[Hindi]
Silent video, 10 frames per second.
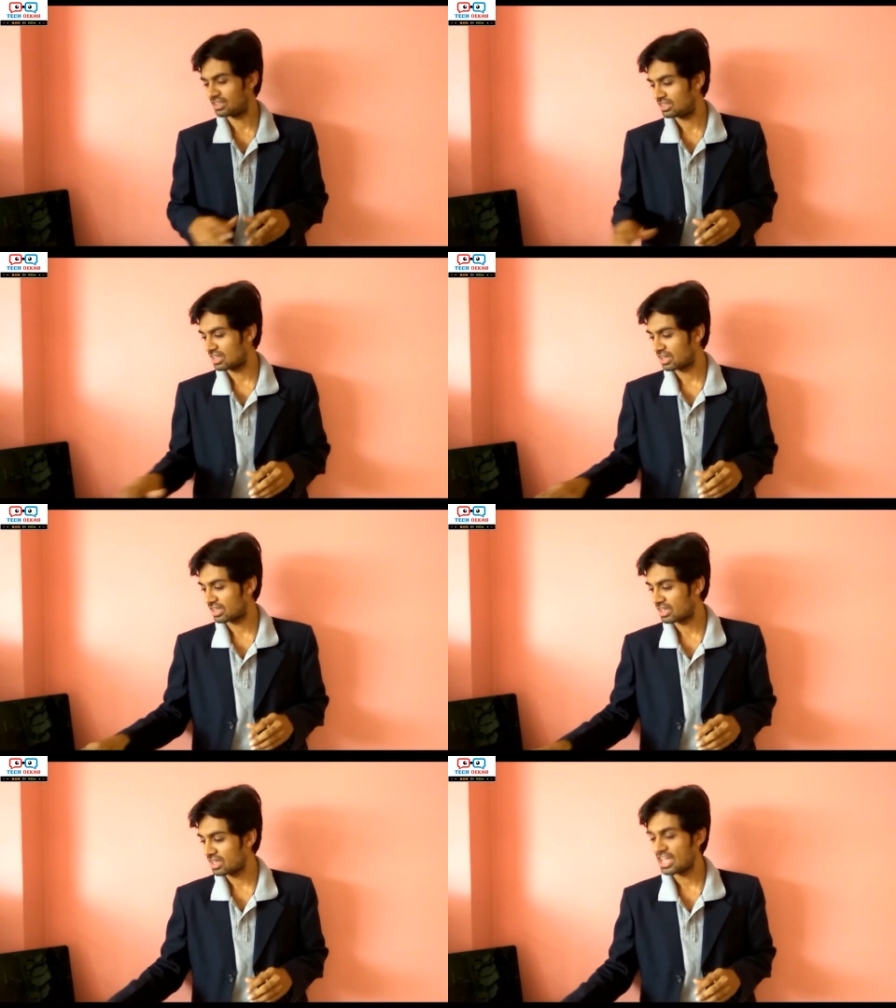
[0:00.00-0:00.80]
दिया
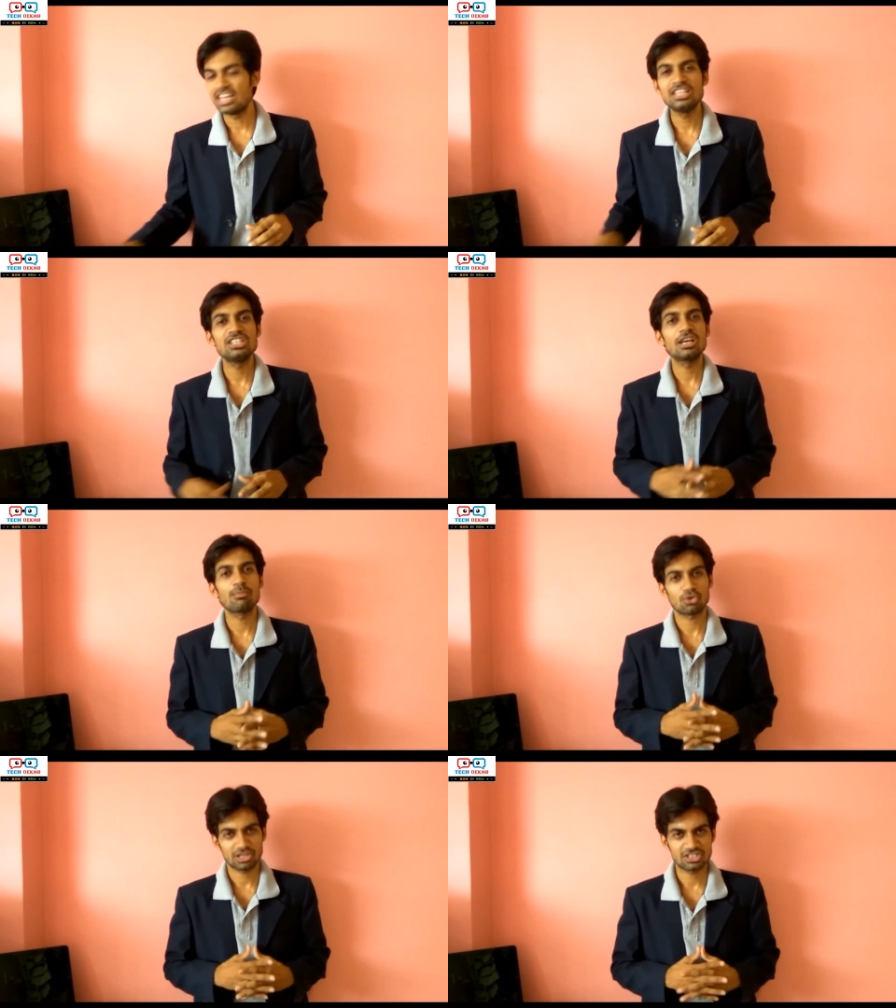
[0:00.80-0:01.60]
गया है एनई जी e का
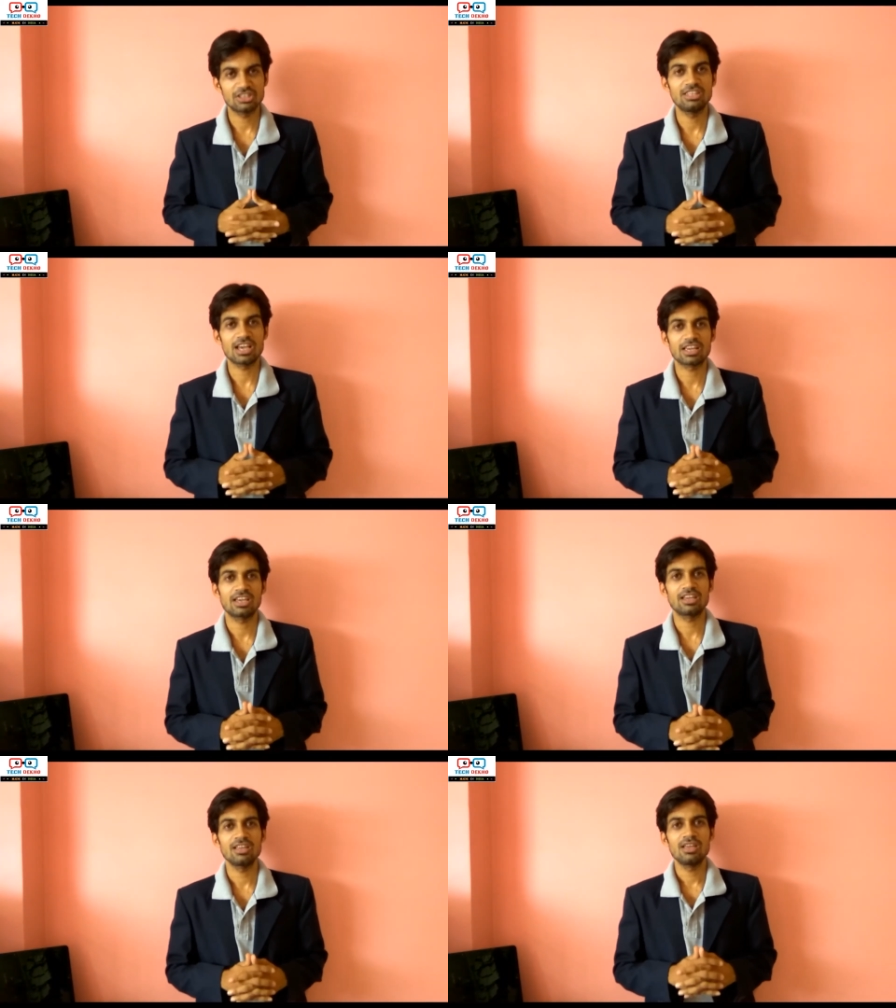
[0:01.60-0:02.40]
प्रोटेक्शन दिया
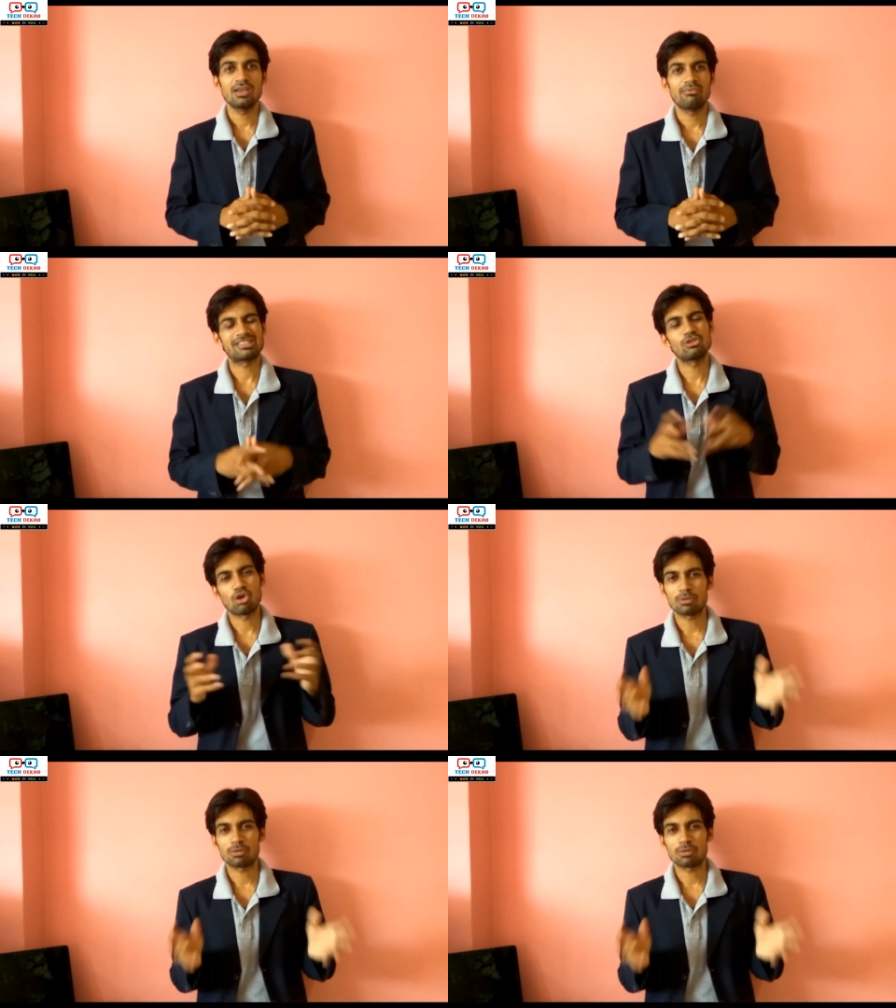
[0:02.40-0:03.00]
गया है वैसे